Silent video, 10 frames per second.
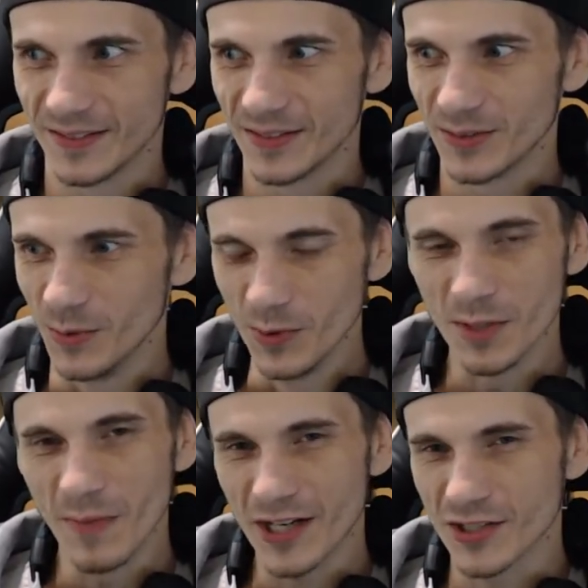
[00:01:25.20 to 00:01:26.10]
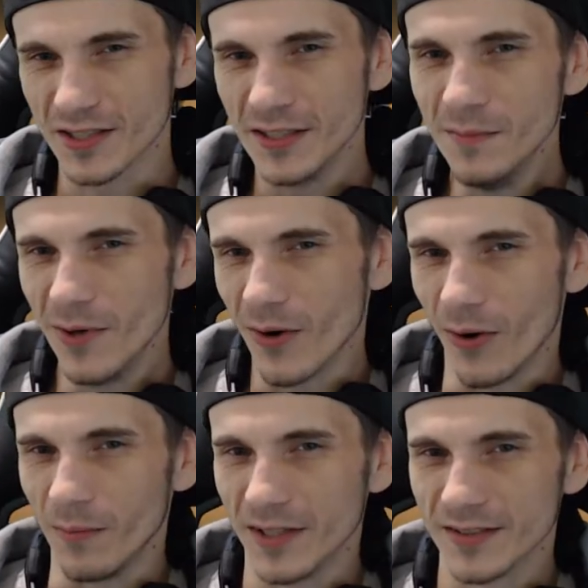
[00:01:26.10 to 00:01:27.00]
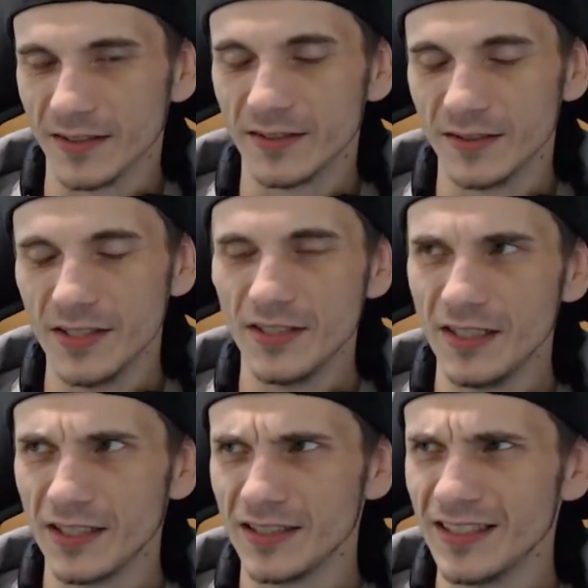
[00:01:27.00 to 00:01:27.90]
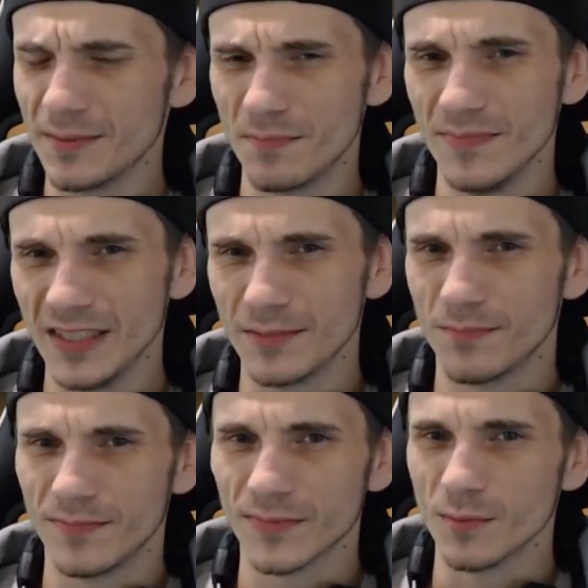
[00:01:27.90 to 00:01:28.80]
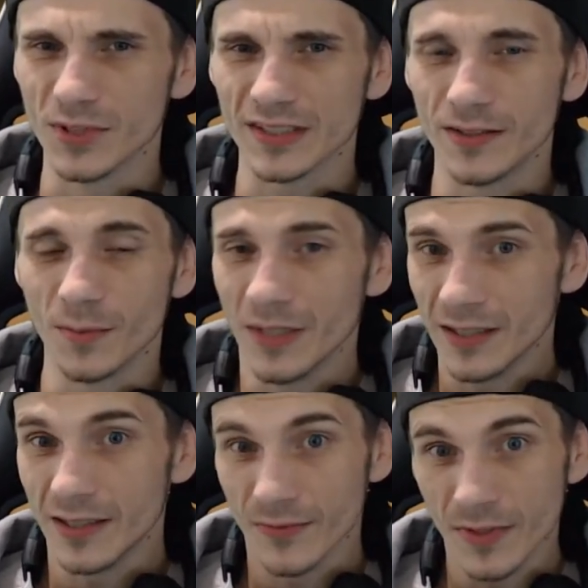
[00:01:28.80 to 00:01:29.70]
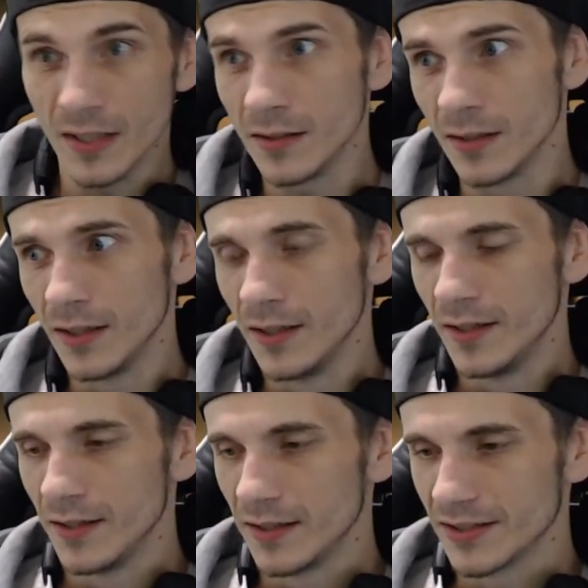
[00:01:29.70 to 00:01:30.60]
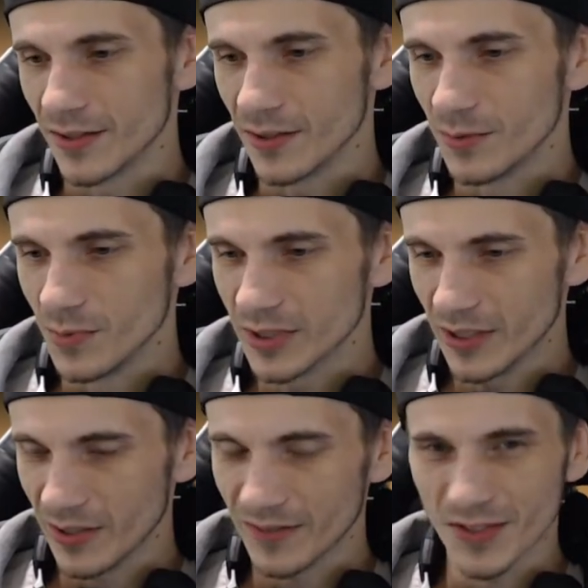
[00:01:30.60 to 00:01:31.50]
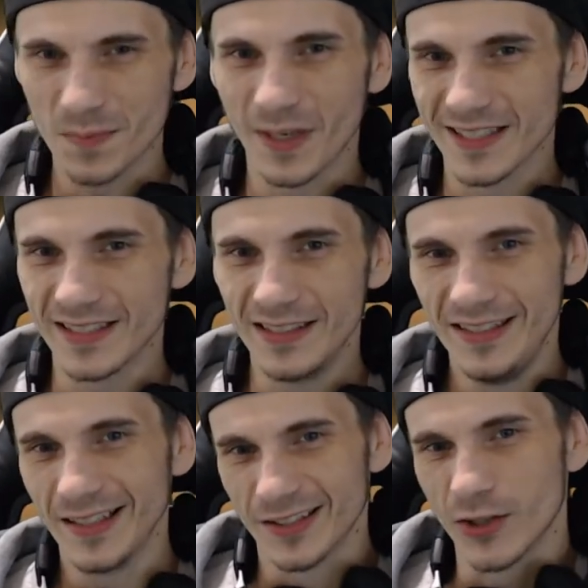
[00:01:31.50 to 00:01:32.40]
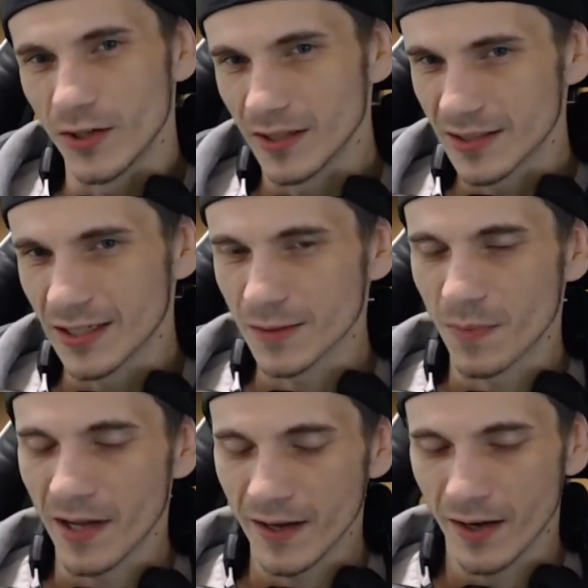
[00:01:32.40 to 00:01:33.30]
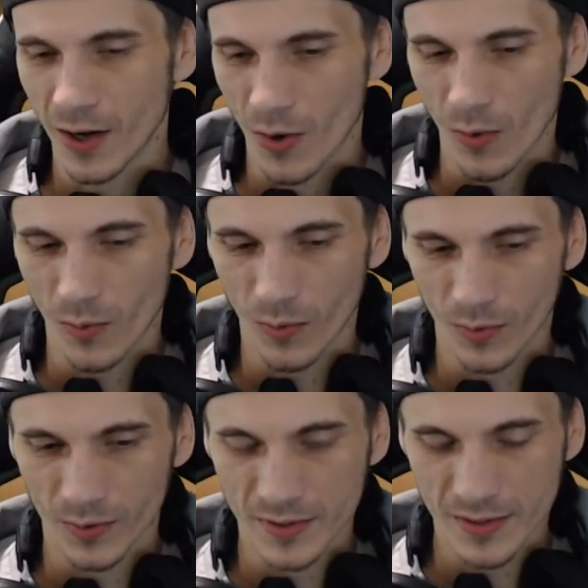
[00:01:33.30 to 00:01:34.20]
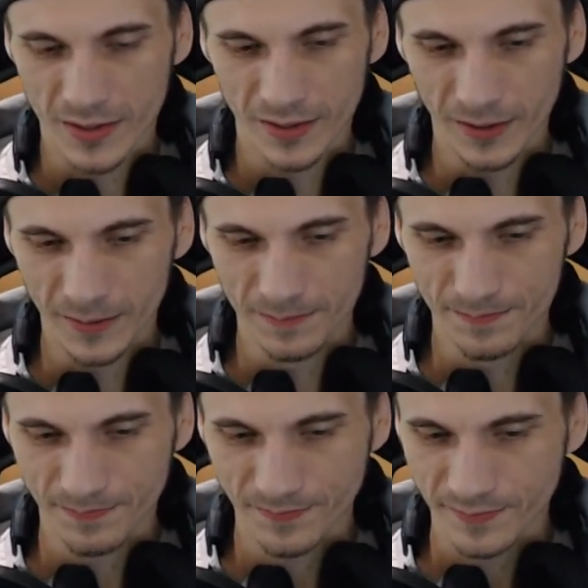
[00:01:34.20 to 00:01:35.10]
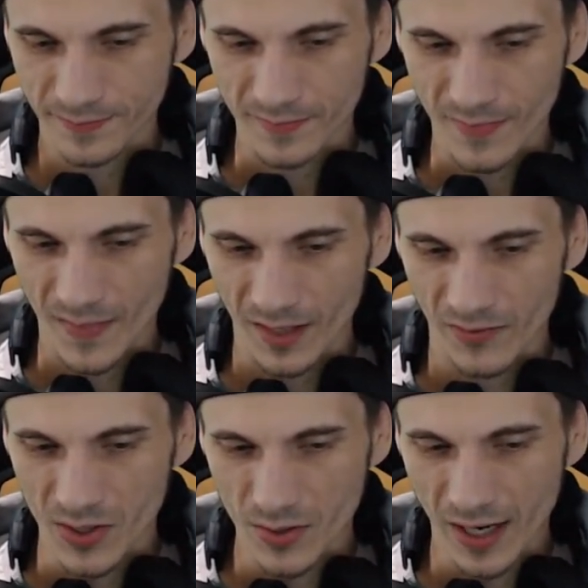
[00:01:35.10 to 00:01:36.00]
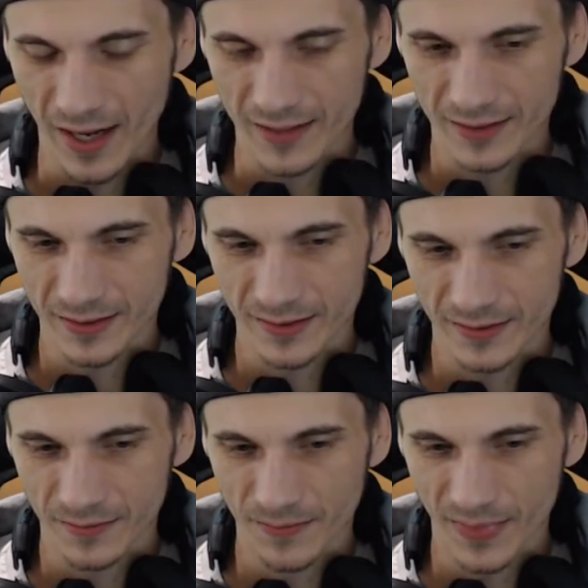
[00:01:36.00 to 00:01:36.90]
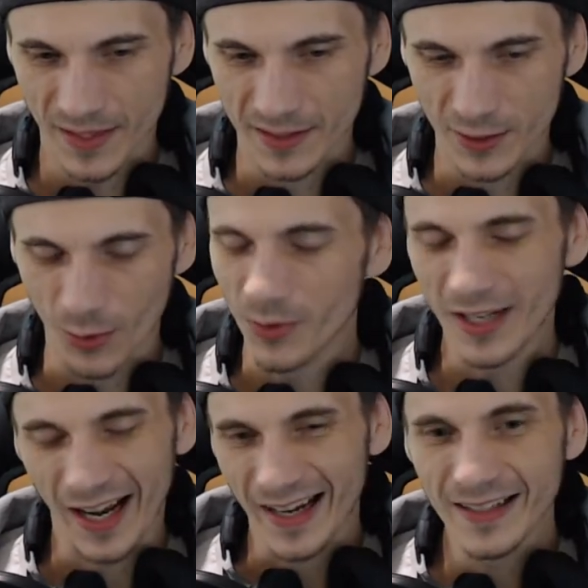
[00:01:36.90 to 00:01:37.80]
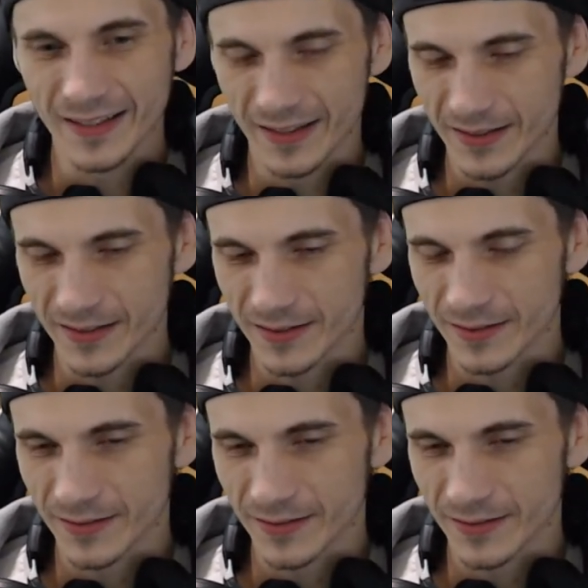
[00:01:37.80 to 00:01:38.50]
gute Matches hinbekommen. Also nicht, nicht, nicht, nicht du musst nicht unbedingt gewinnen, sondern du musst auch etwas präsentieren können als Let's Player. Und ähm, wenn du da halt in die Runde reingehst